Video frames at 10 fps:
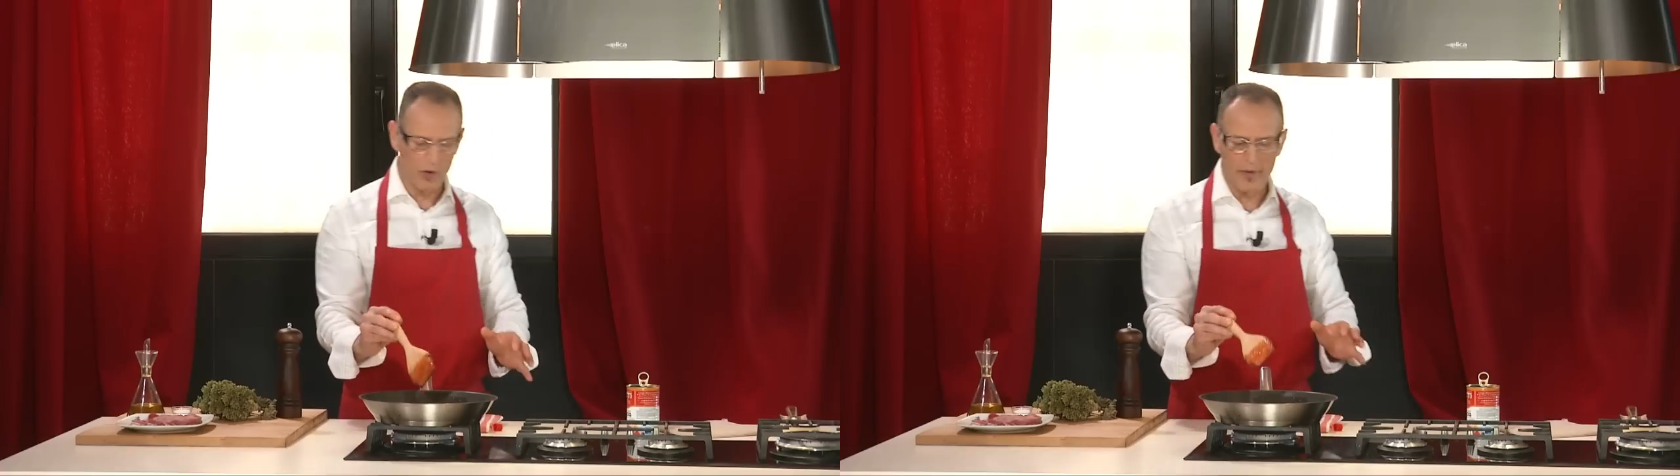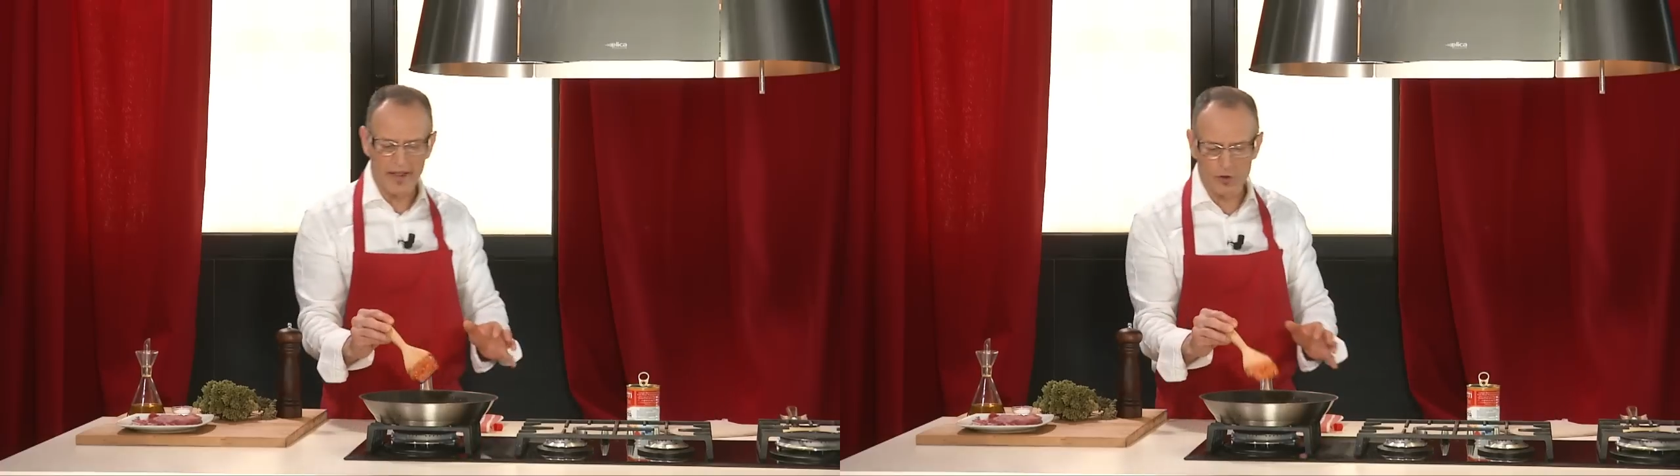
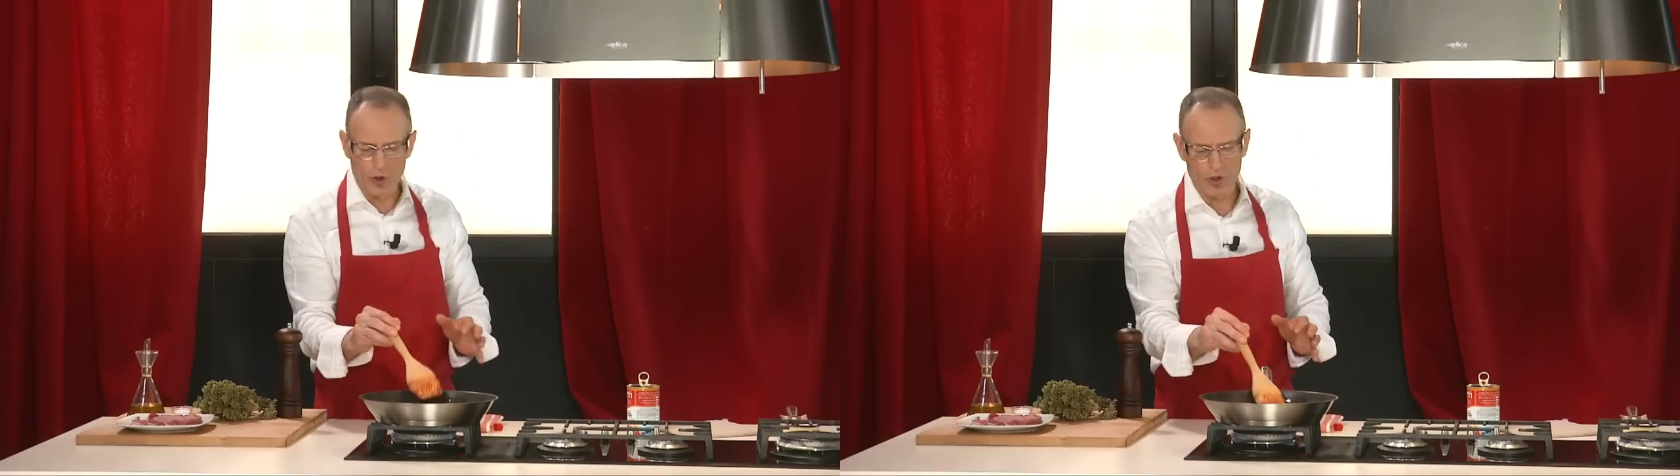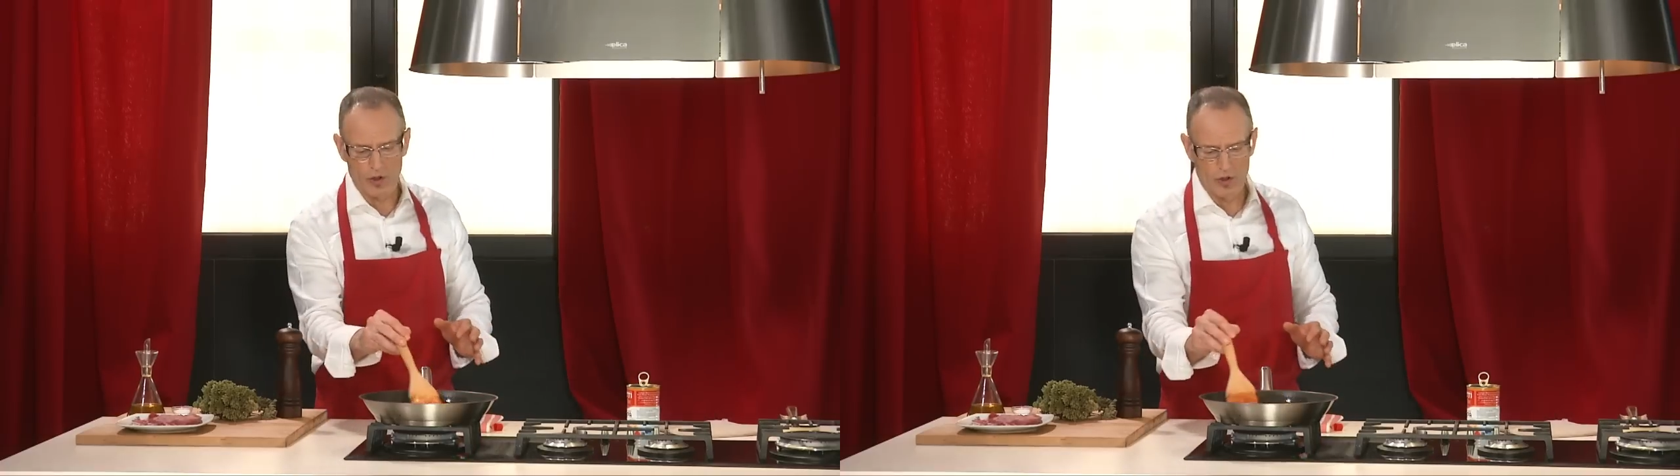
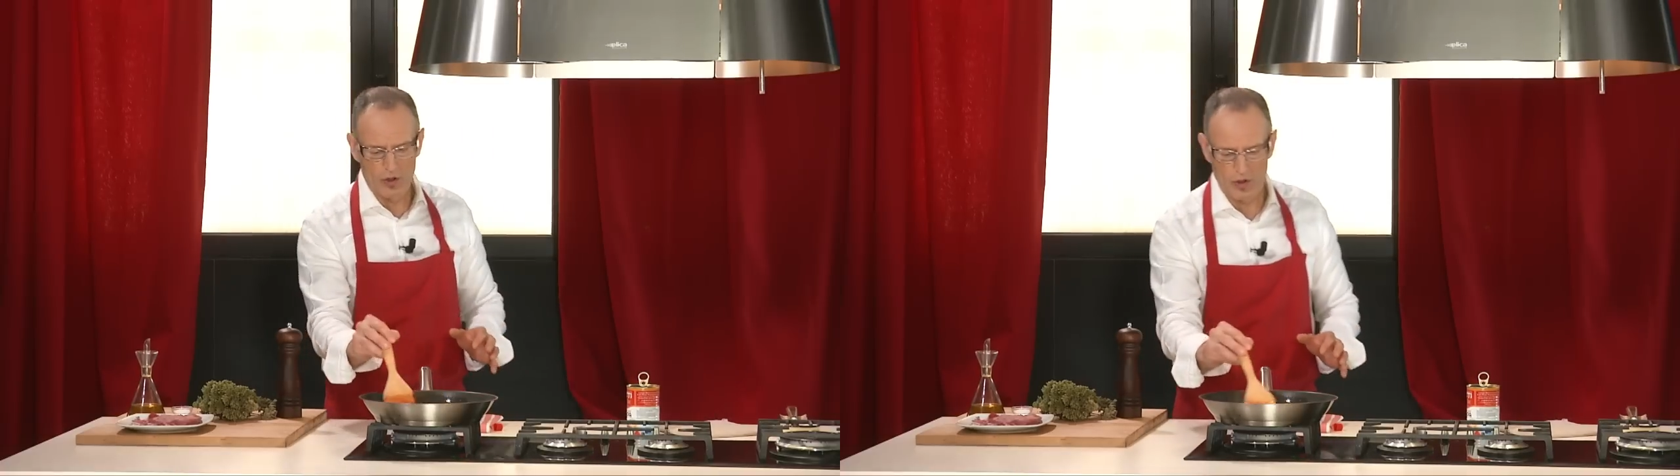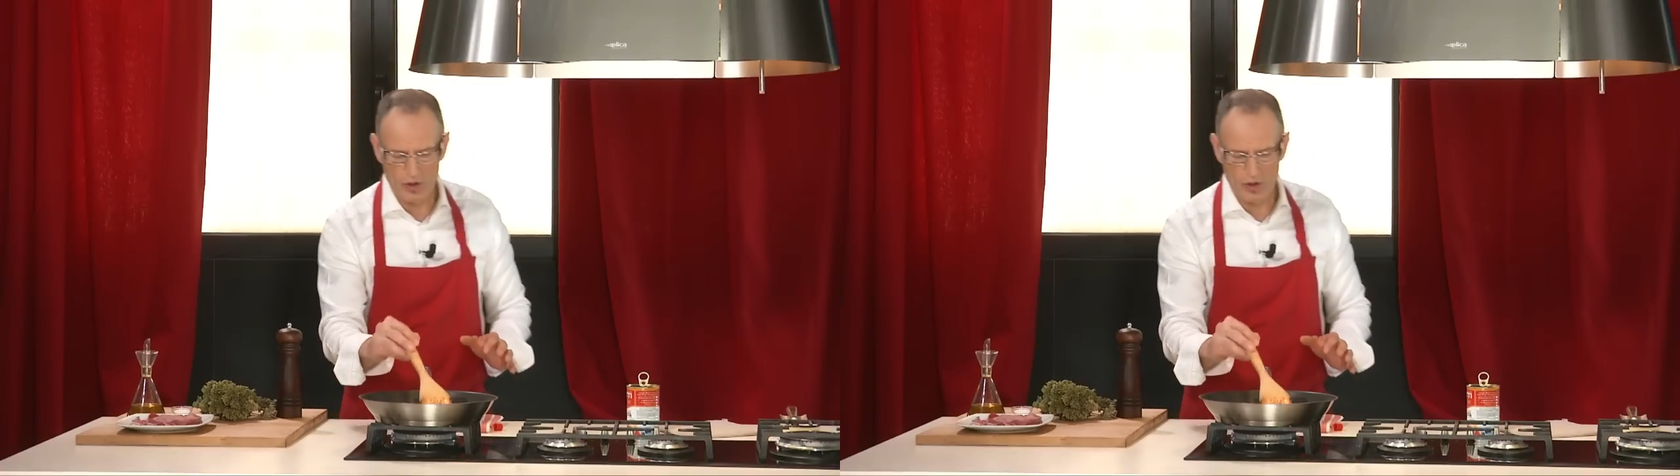momento